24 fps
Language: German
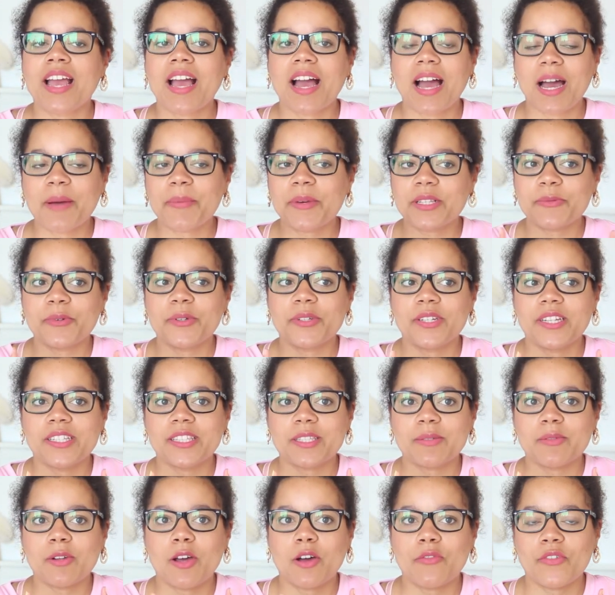aber es wird
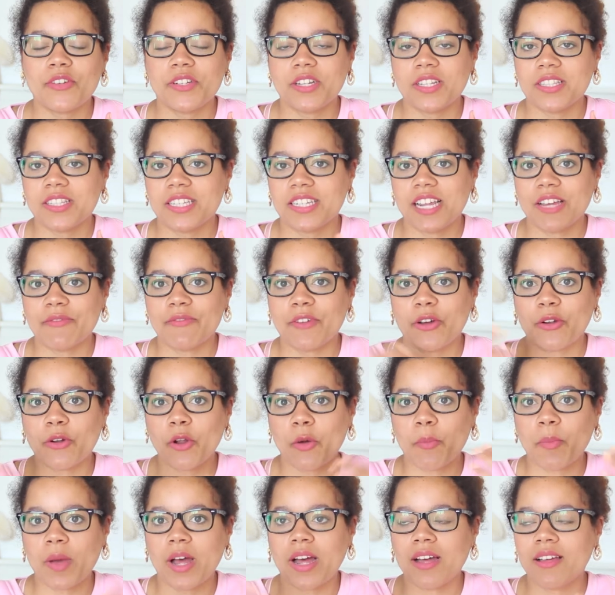jetzt im Laufe der Zeit einfach
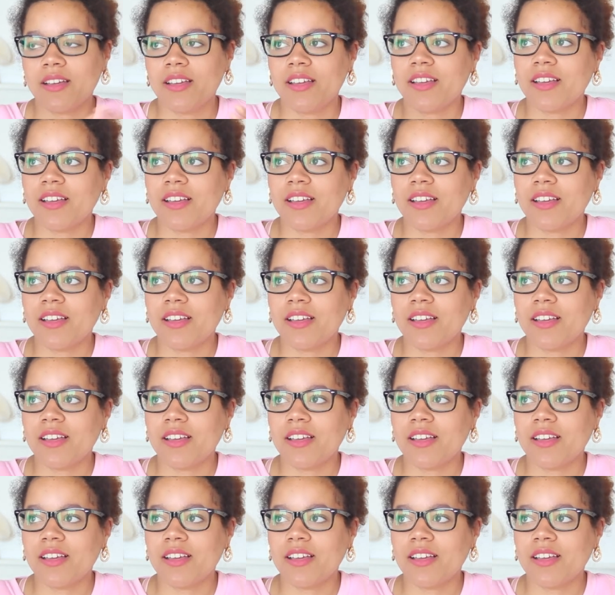nochmal